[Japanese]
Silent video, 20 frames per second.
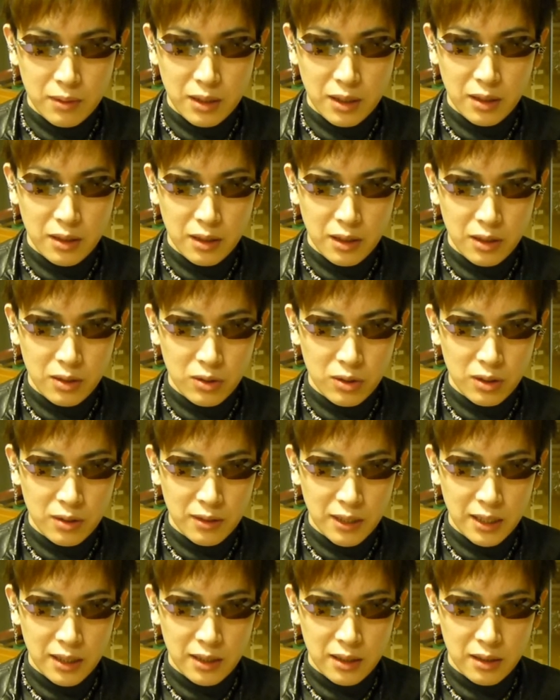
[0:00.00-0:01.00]
ま金融堂
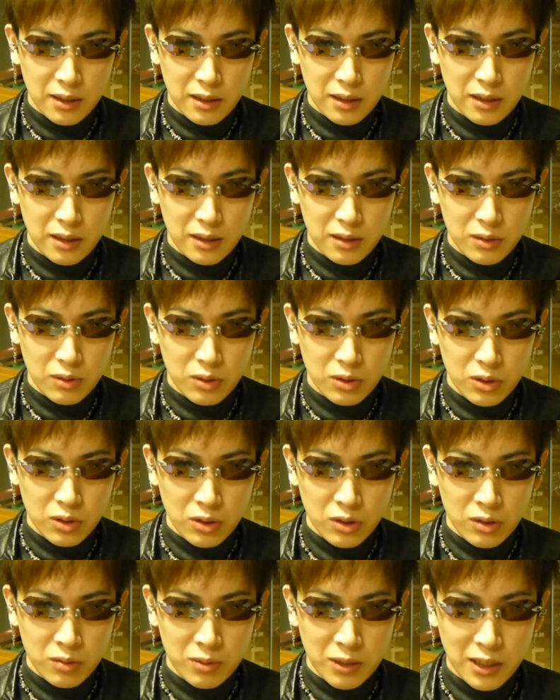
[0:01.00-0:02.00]
では、えー、
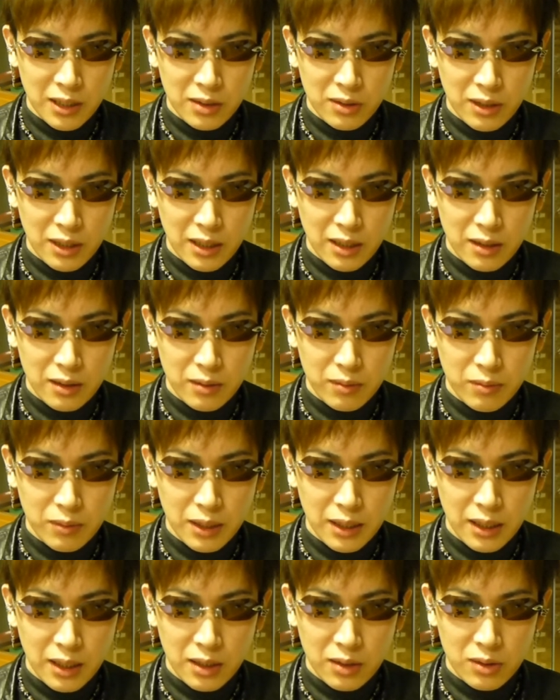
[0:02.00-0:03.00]
各々のブランドや
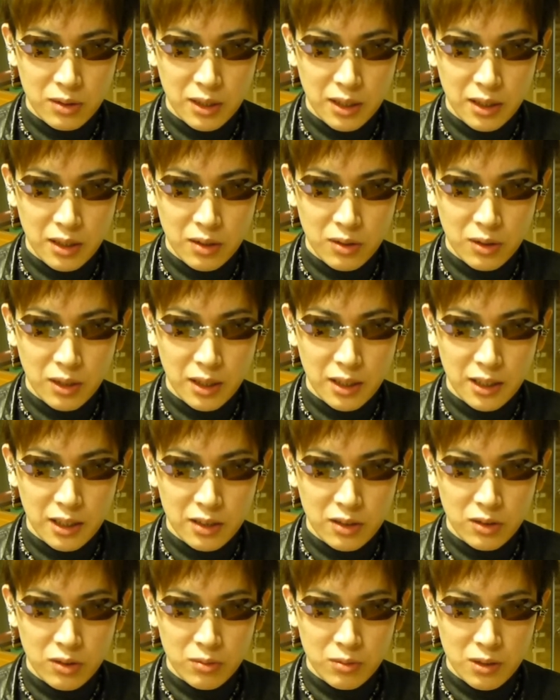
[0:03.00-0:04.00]
メーカーと正規の契
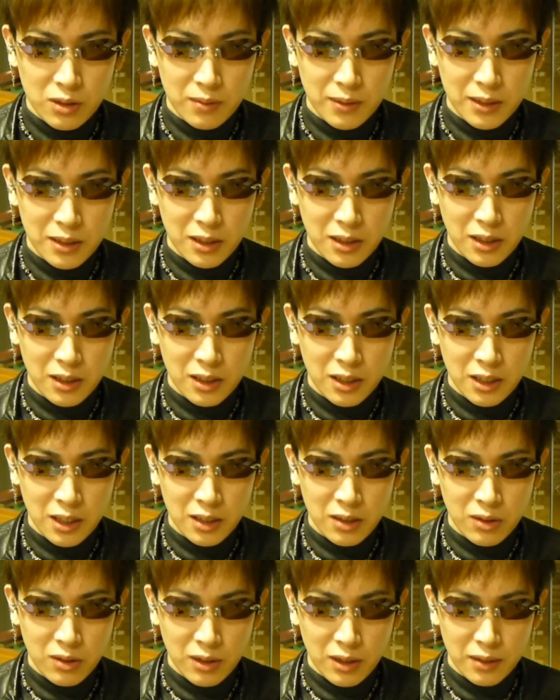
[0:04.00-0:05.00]
約を結ばせていた
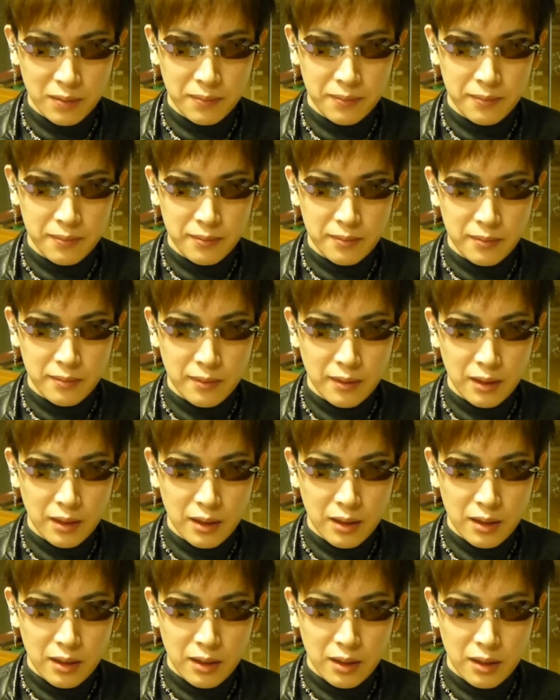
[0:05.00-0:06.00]
だいており
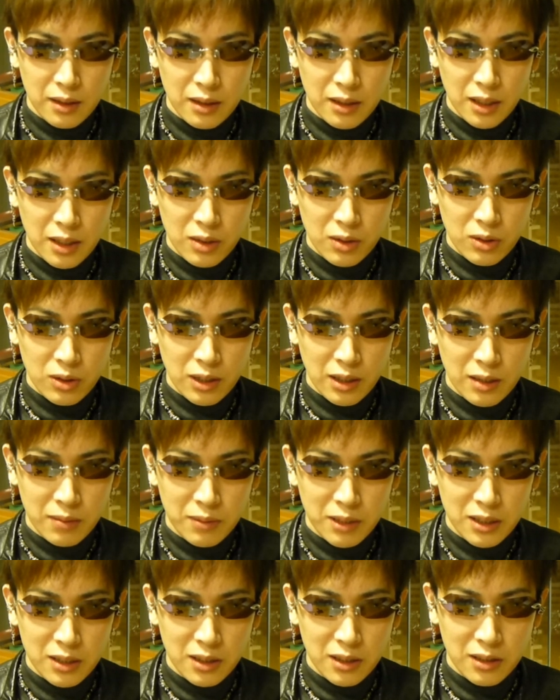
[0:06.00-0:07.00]
金融堂で
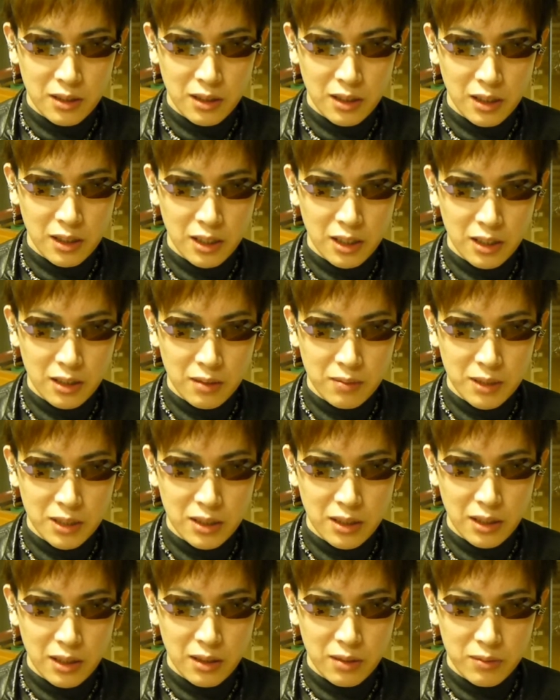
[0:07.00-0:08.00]
販売させていただき
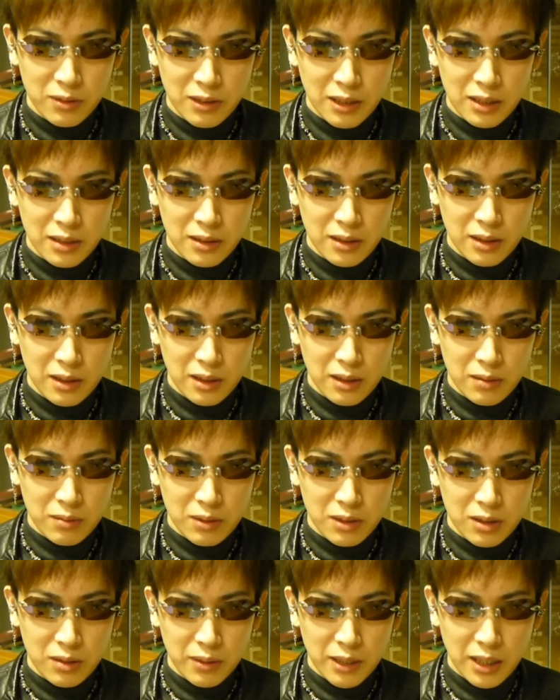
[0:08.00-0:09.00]
ますアイテムは
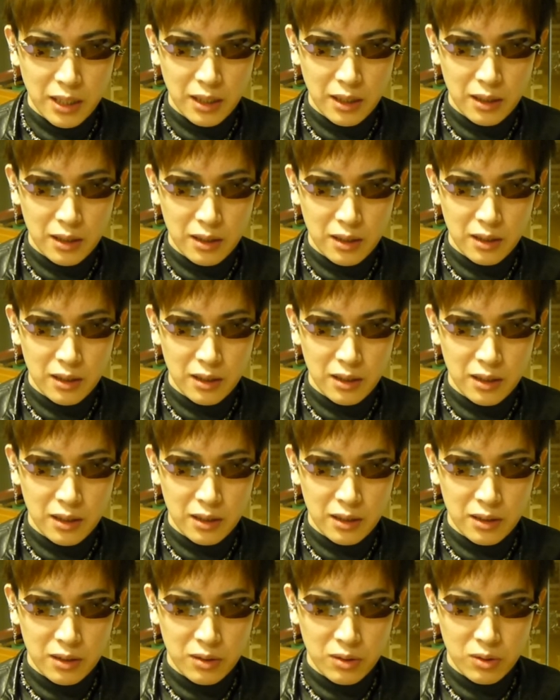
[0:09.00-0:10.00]
全て、
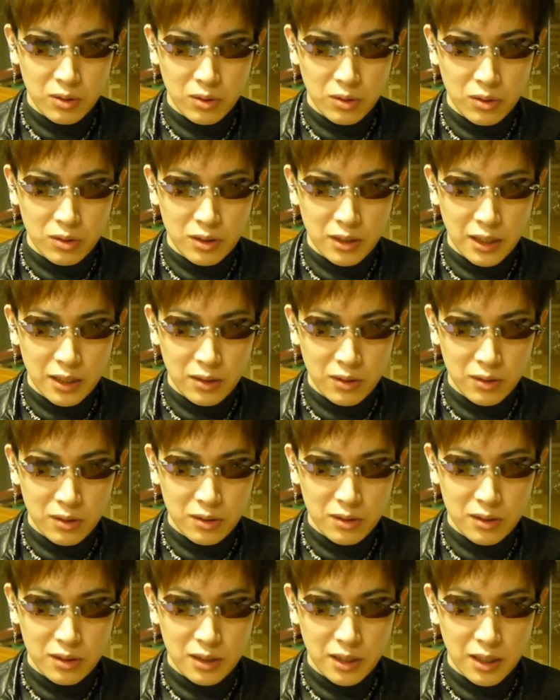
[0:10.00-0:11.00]
えー、日本国内
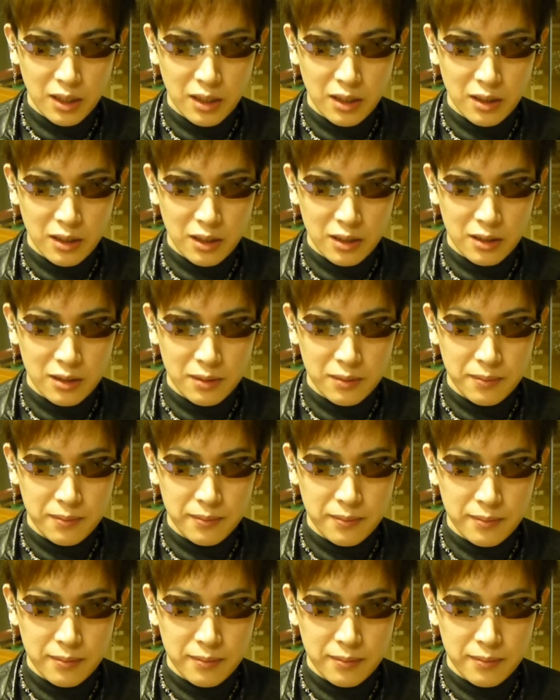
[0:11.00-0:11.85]
の正規品です